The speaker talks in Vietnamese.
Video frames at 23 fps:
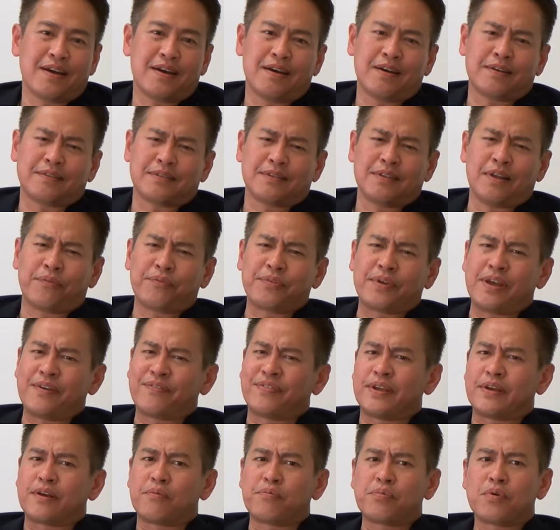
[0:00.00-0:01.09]
ờ, đồng nghiệp
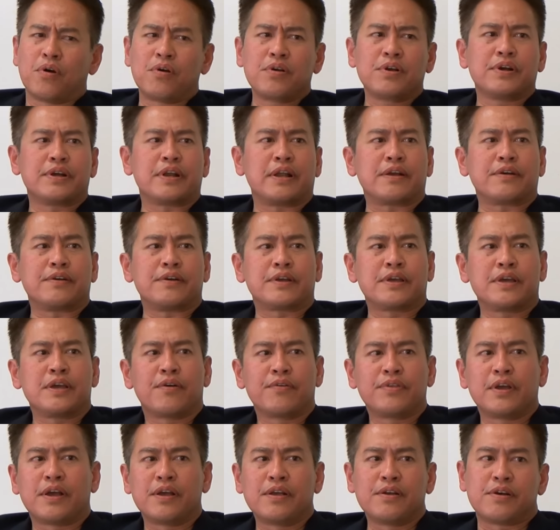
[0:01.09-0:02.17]
thì cũng có người này người kia
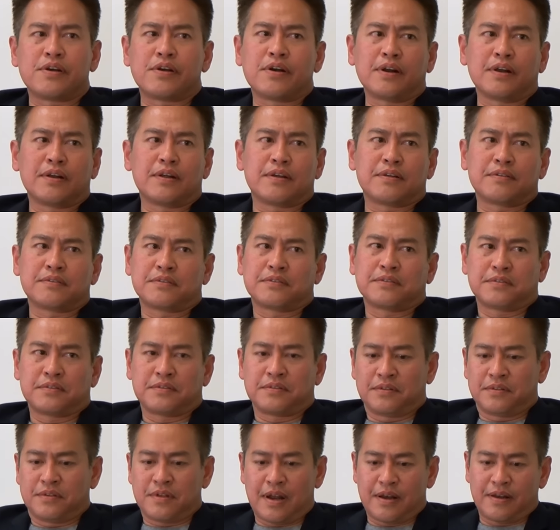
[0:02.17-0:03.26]
có những cái người rất là
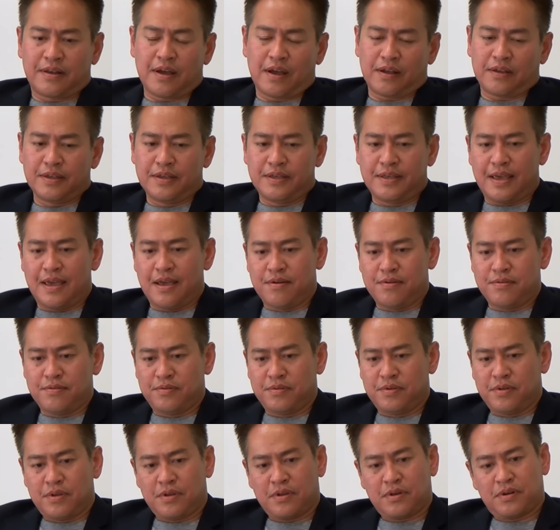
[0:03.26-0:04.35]
thành thật với nhau
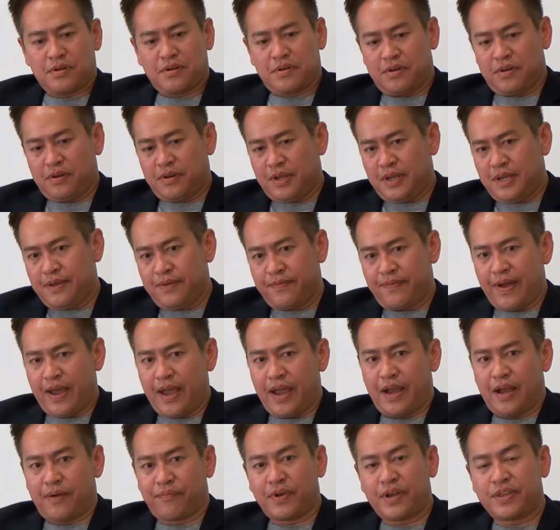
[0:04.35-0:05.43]
đi
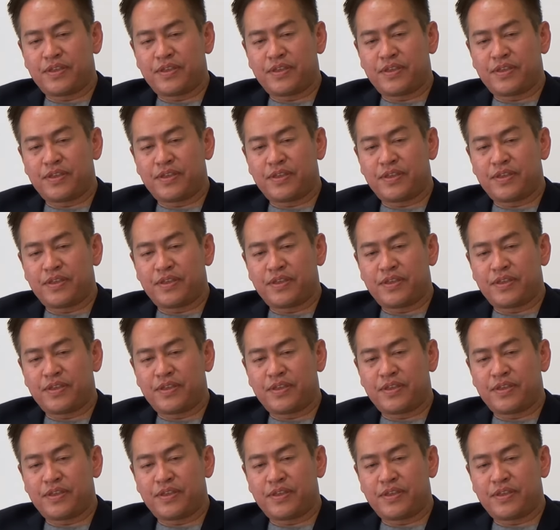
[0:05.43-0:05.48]
về gặp